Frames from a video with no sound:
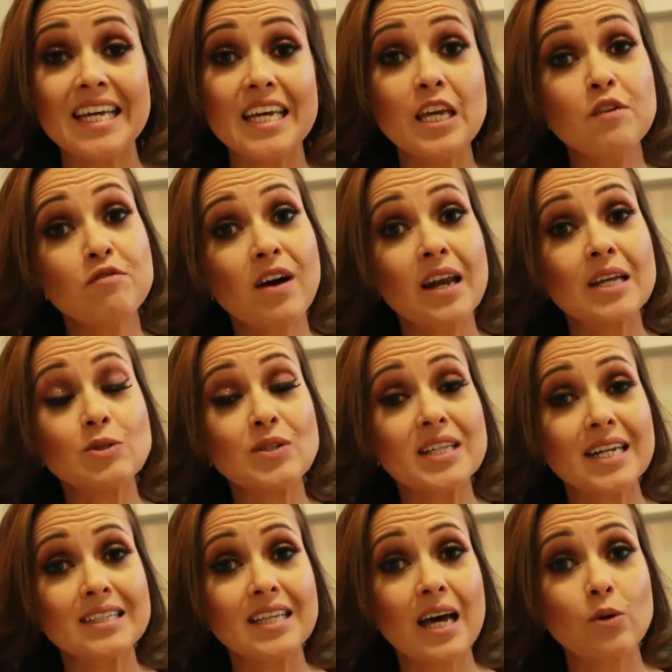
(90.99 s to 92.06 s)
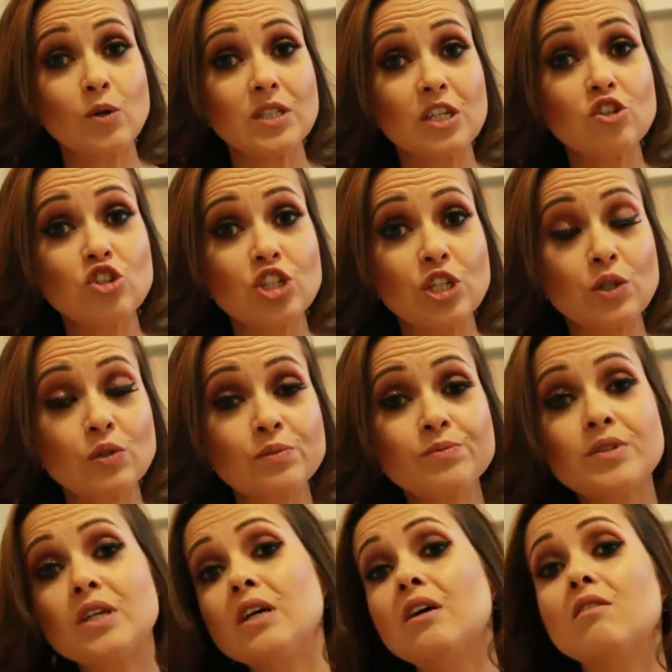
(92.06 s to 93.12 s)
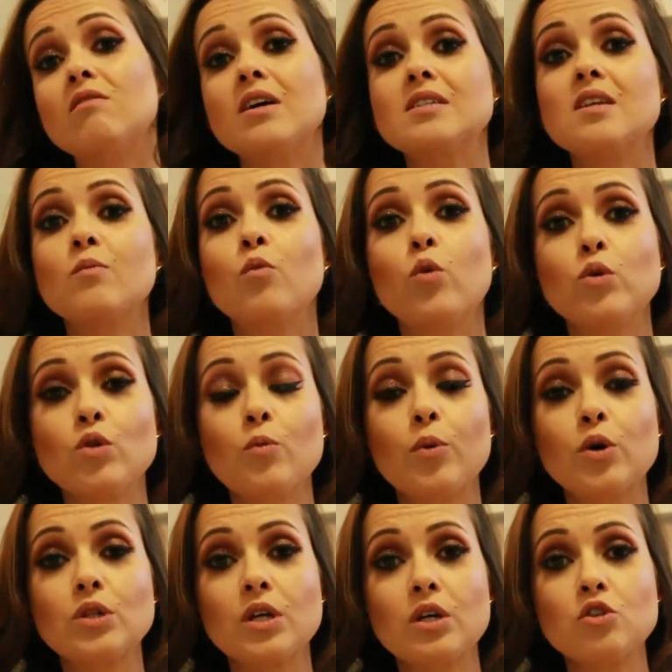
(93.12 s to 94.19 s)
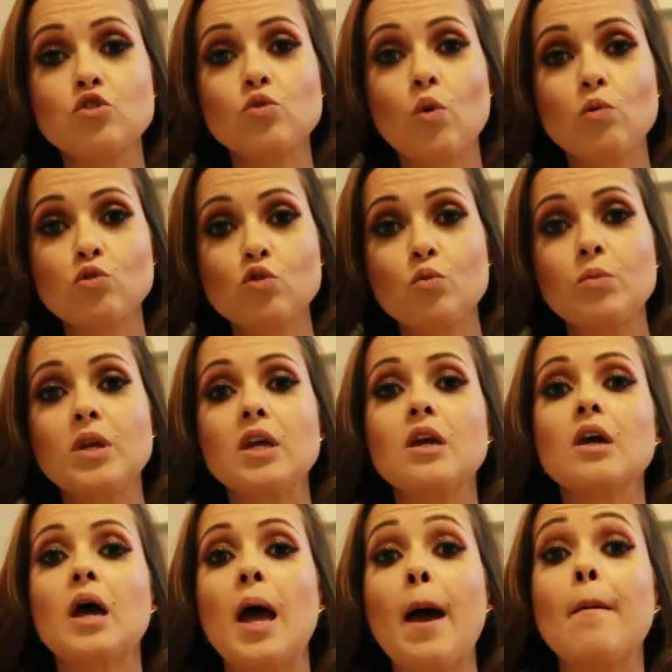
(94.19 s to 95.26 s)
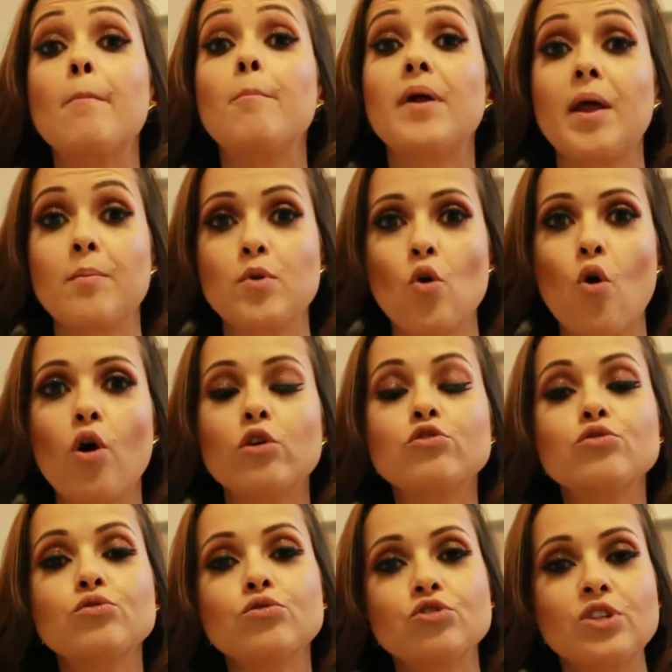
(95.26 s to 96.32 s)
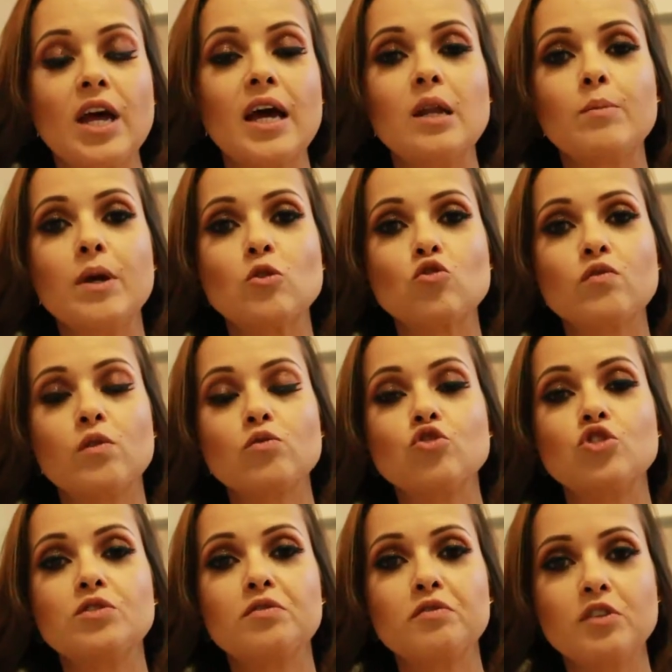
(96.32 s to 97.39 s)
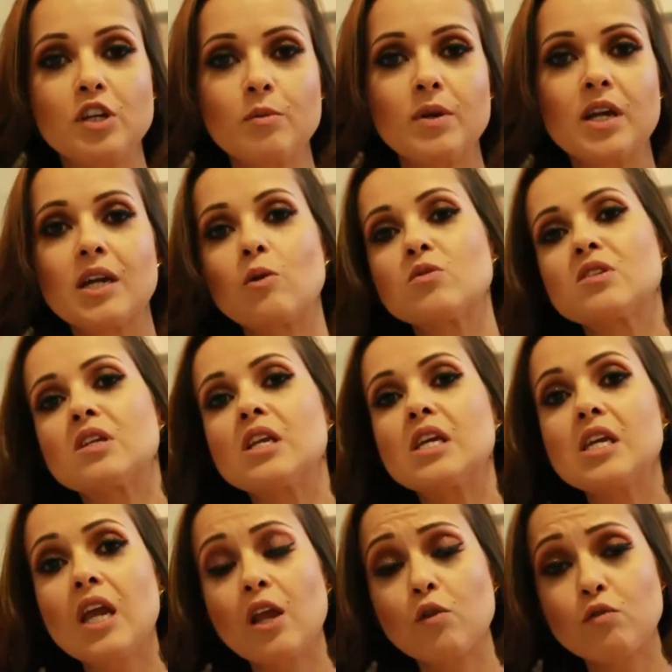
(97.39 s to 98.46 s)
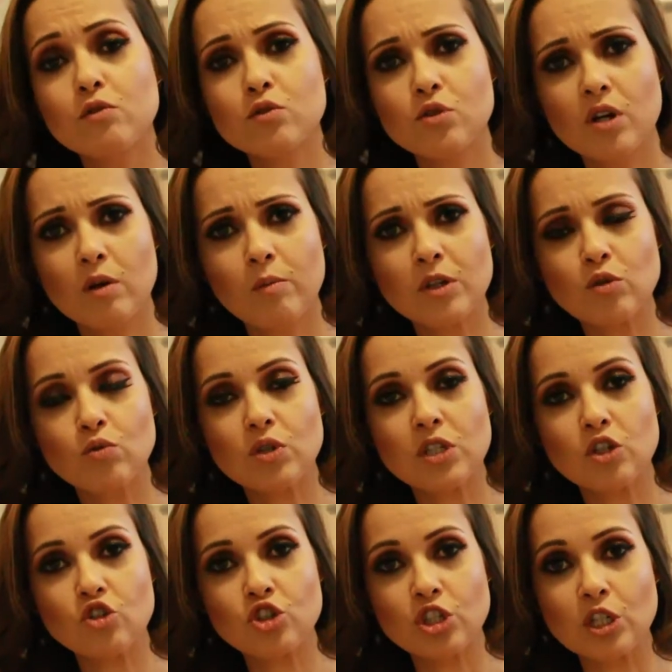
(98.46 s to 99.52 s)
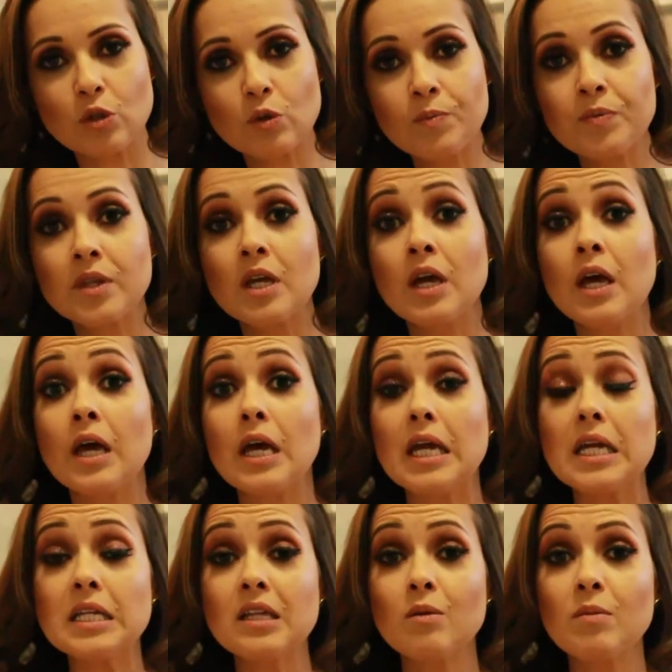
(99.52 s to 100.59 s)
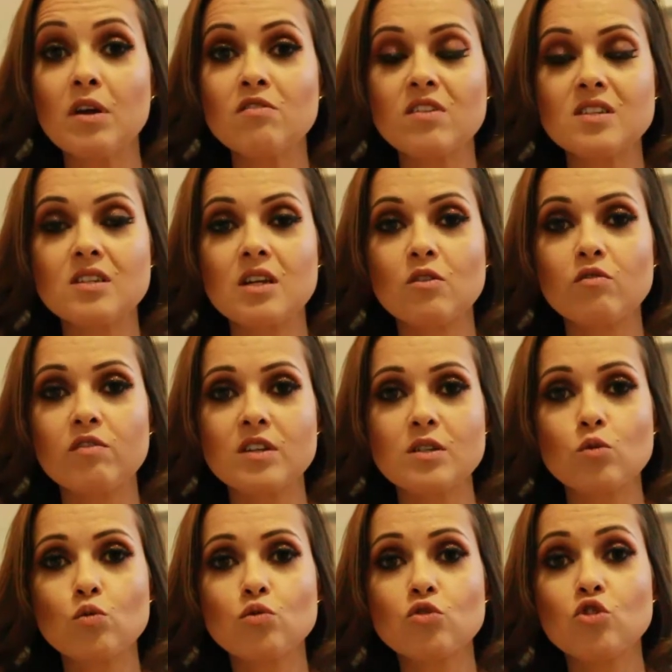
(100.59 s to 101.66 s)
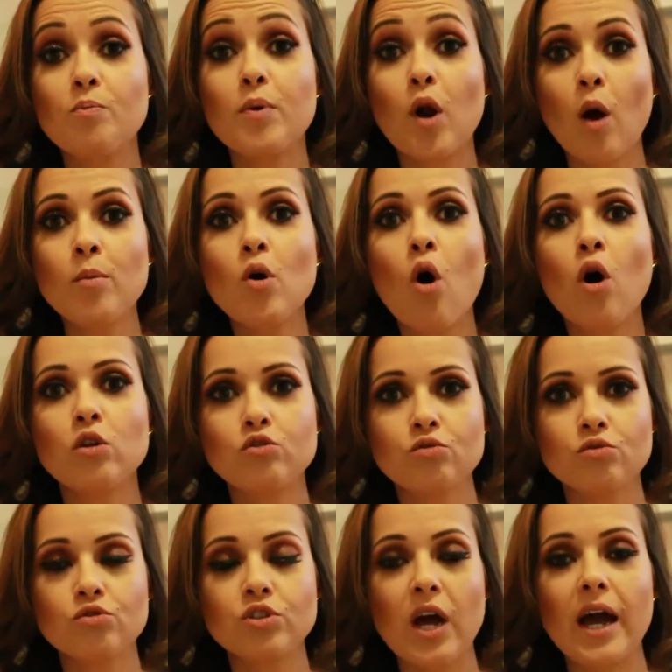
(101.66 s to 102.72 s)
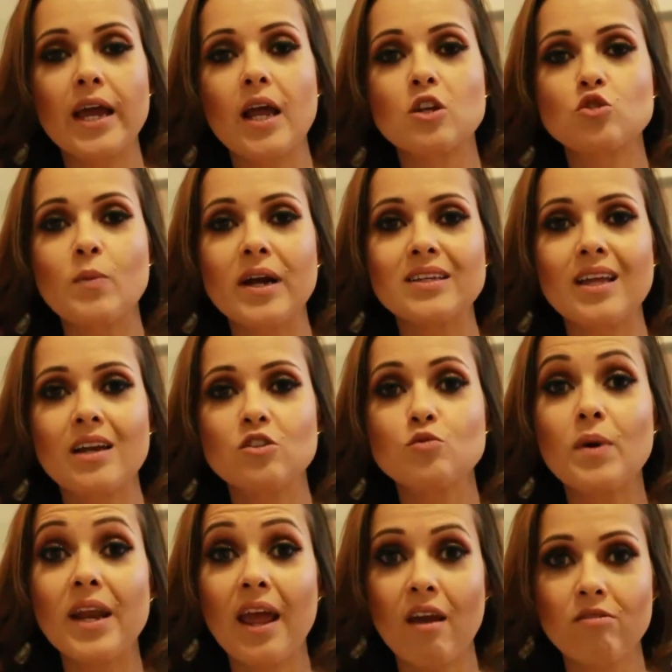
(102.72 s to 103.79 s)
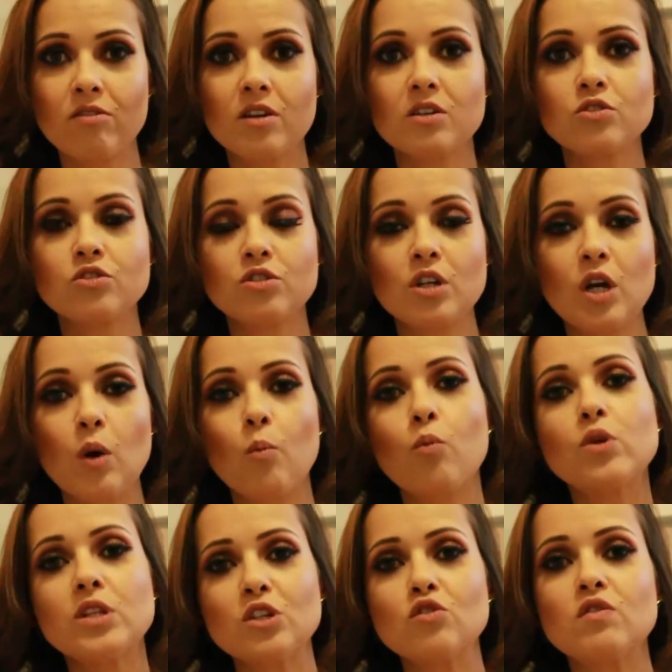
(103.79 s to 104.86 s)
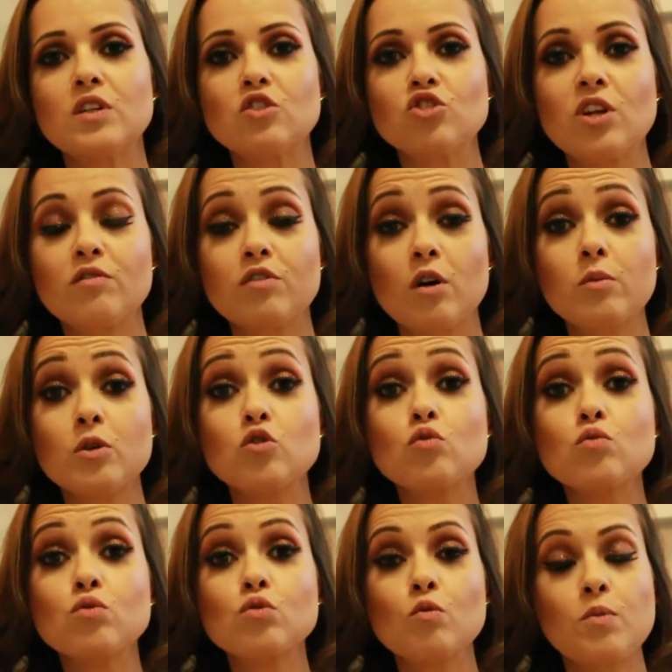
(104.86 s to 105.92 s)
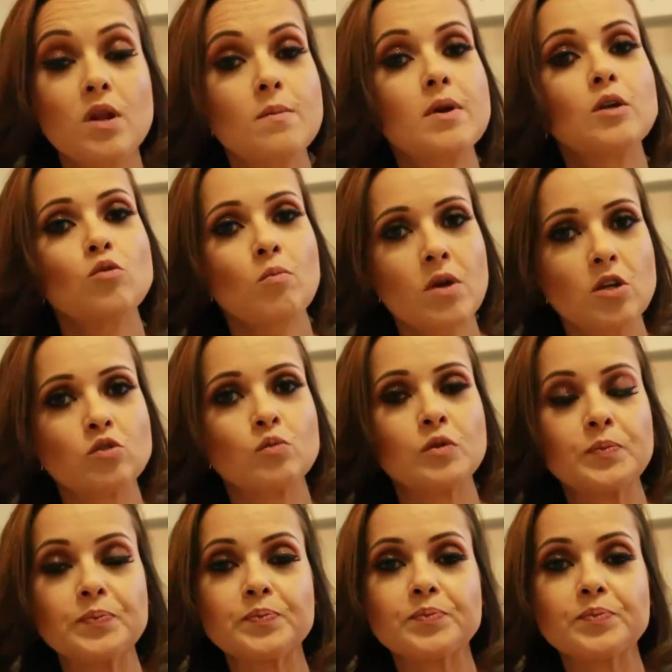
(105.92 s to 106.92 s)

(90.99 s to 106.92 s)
E falando em tratar o intestino, vai ser muito importante consumir prébióticos, né, alimentos fontes de fibra que auxiliem no funcionamento do intestino, e também fazer, fazer uso de probióticos, aquelas bactérias benéficas, muitas vezes na forma de um suplemento mesmo.